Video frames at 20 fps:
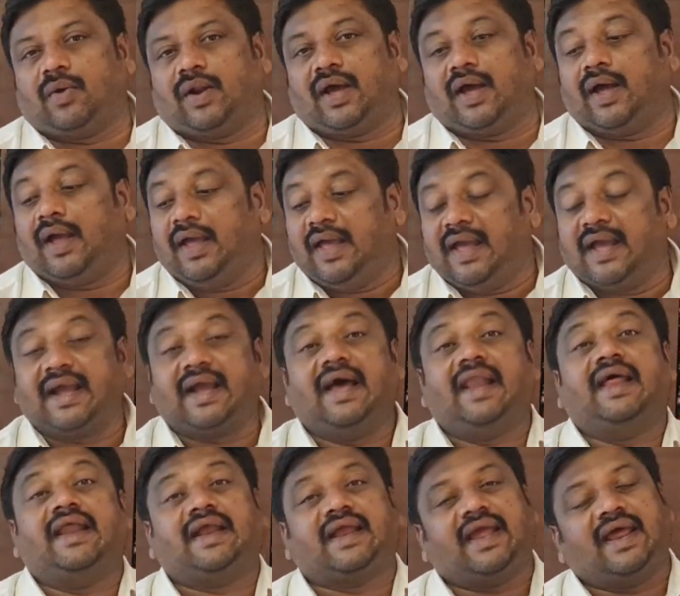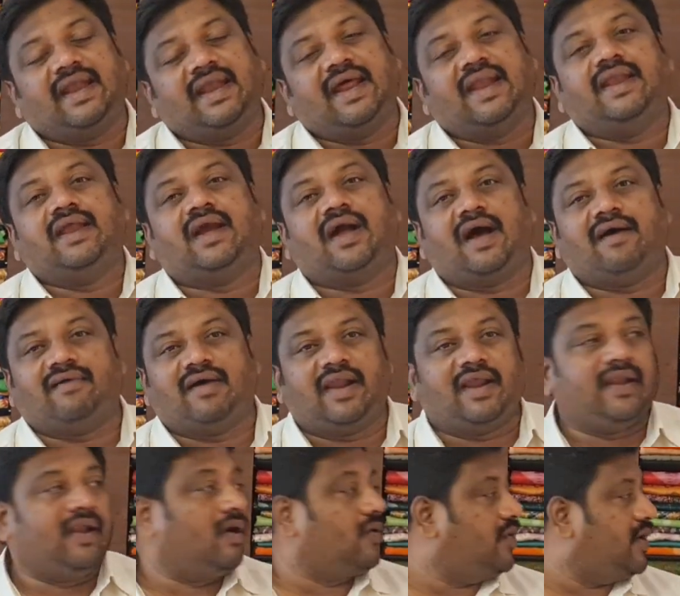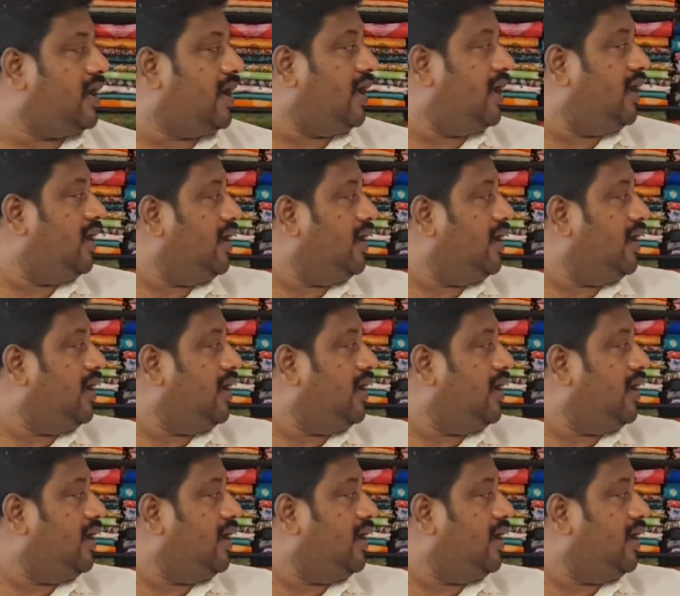కూడా కలర్కి ఎన్నెన్ని కావాలన్నా కూడా